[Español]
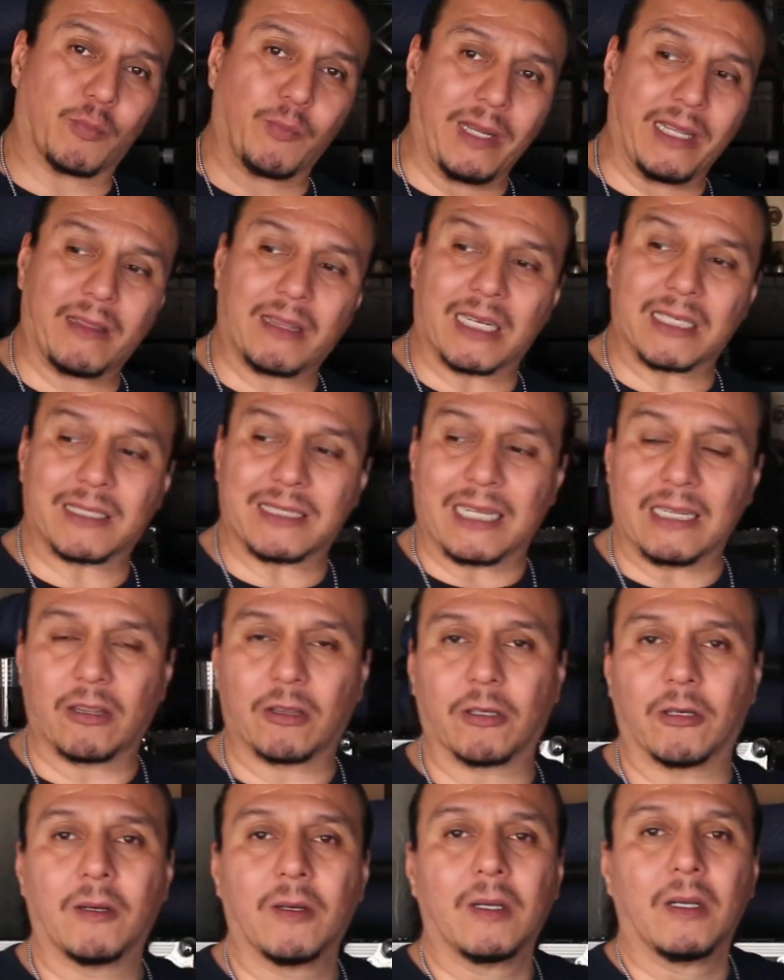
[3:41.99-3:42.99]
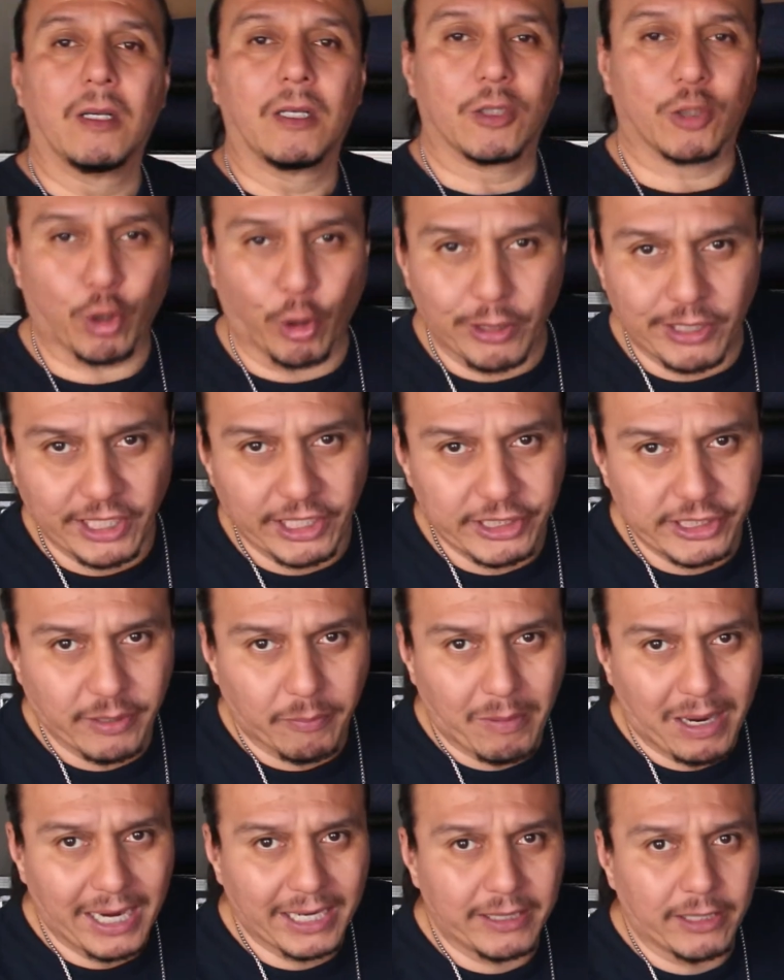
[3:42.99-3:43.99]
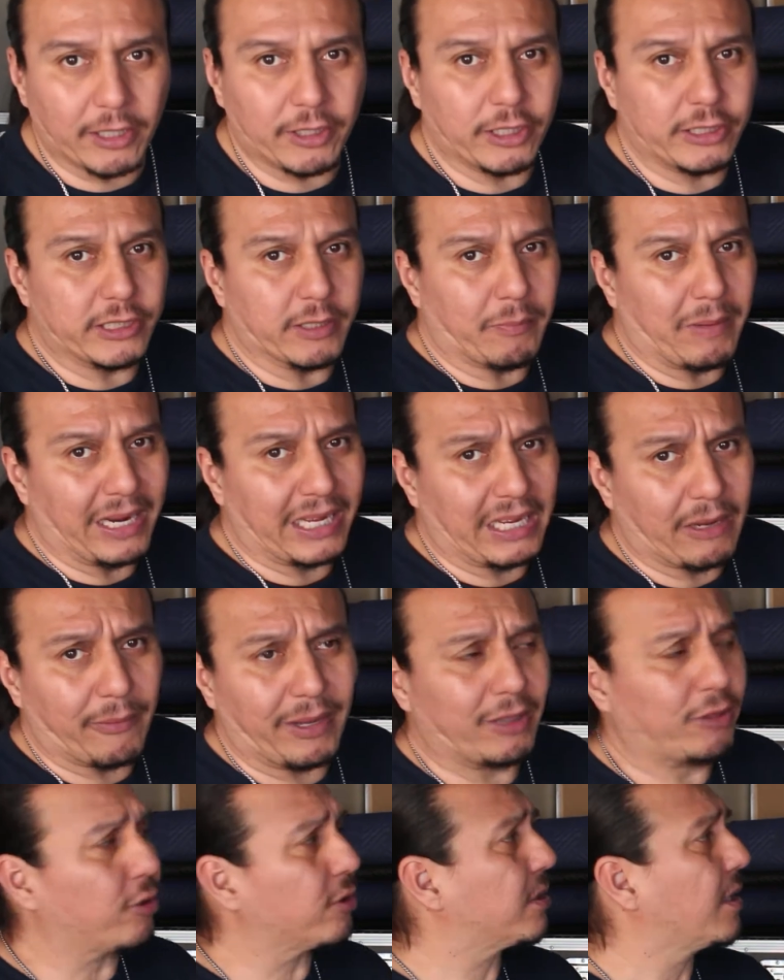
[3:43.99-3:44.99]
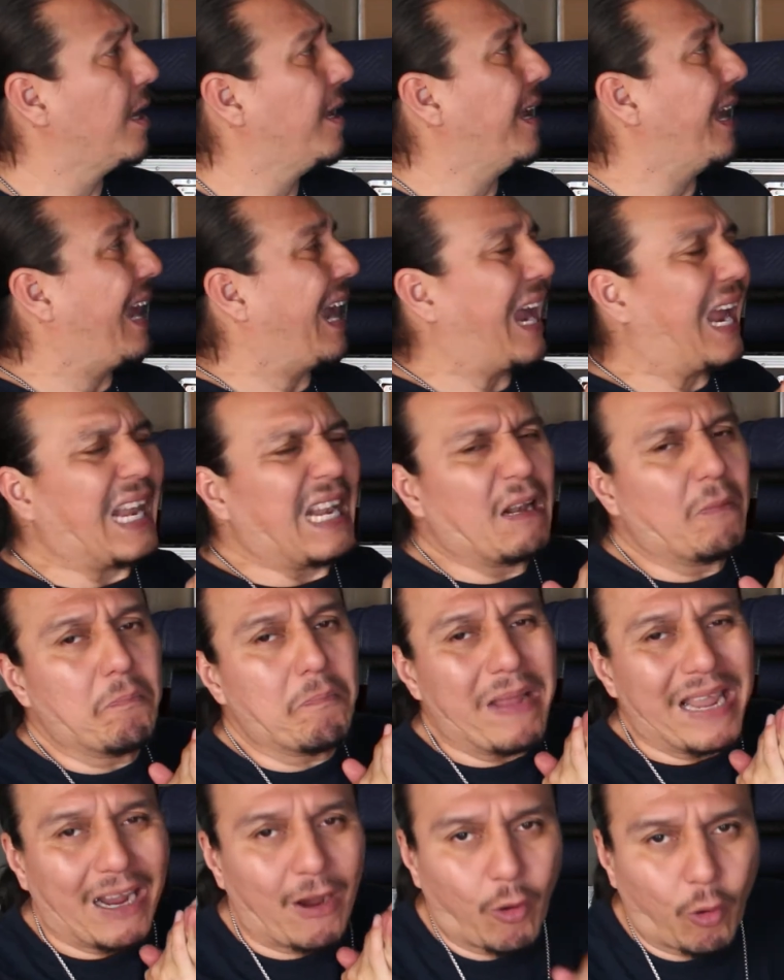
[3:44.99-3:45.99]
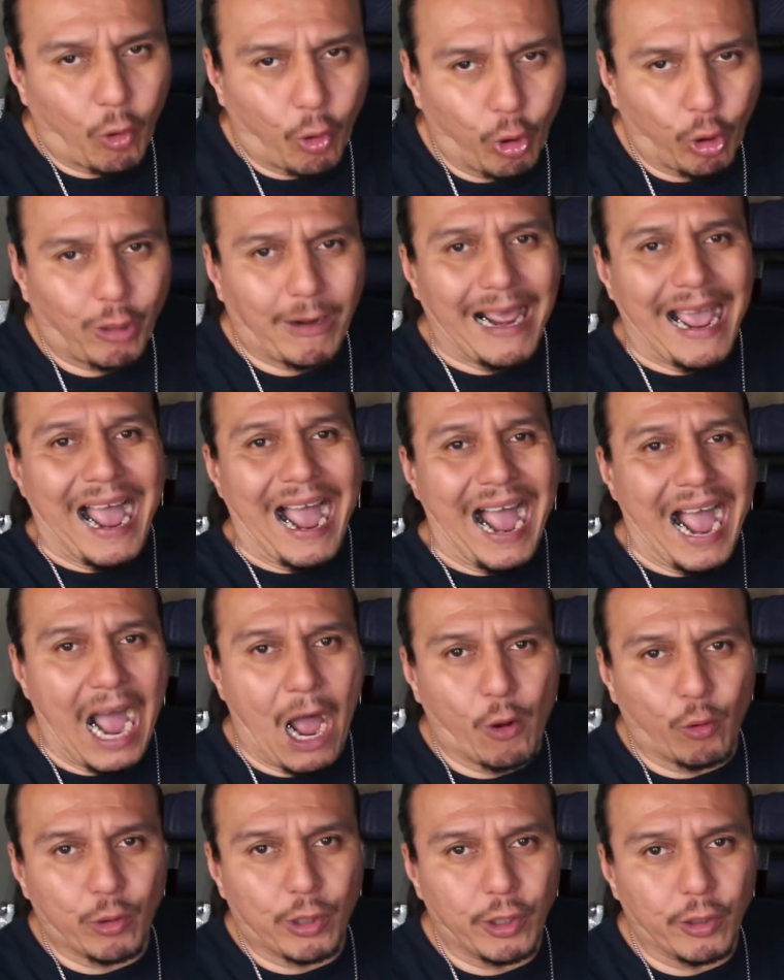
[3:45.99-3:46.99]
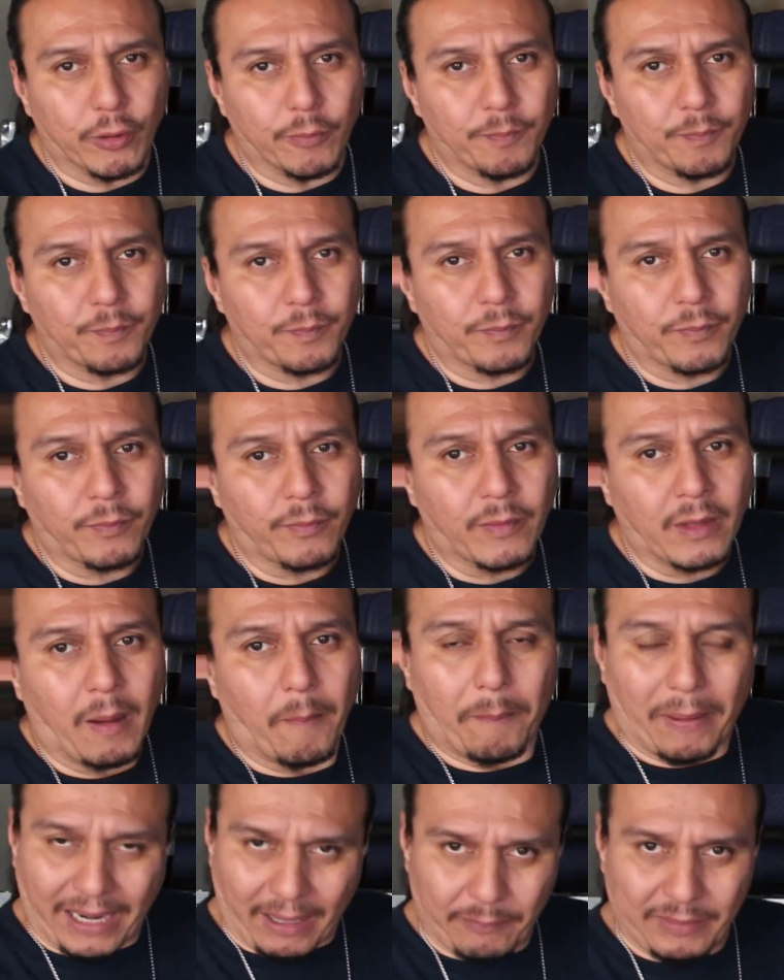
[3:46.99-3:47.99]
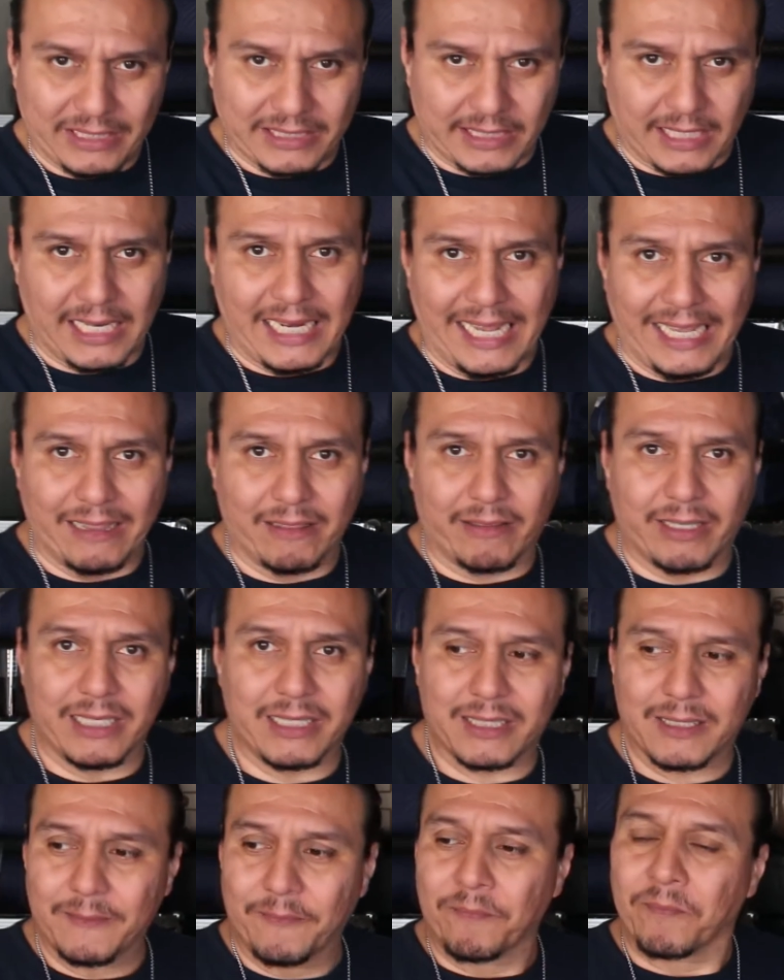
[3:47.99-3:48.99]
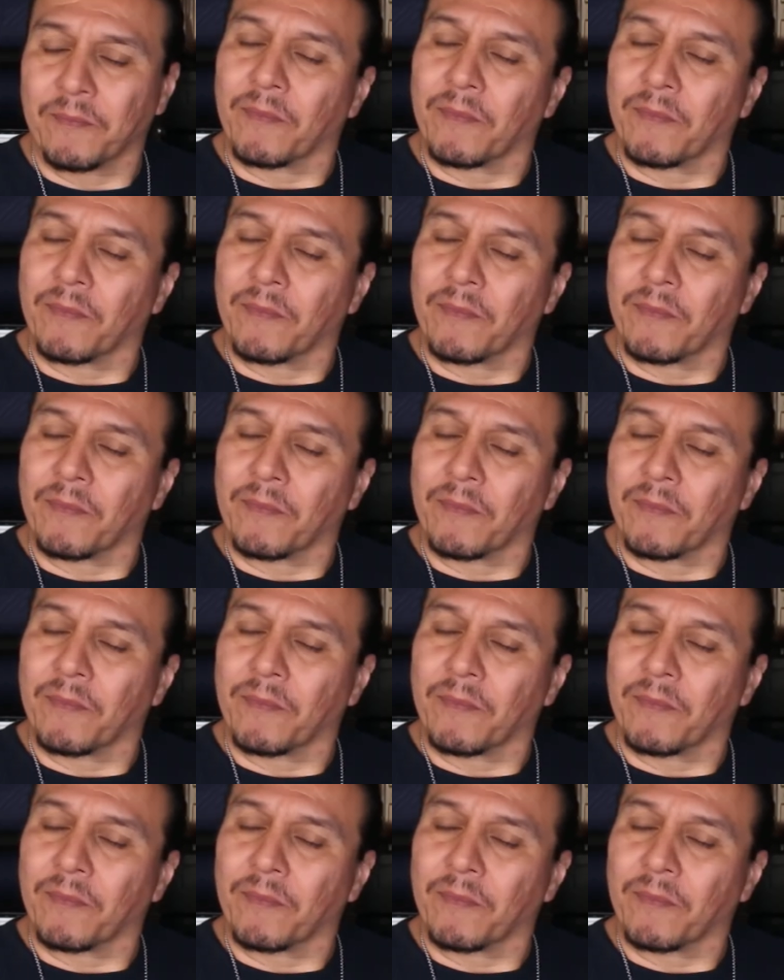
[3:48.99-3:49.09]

Mientras tanto, soy DJ Mike de DJ Mike Eventos, el mejor audio para mis clientes.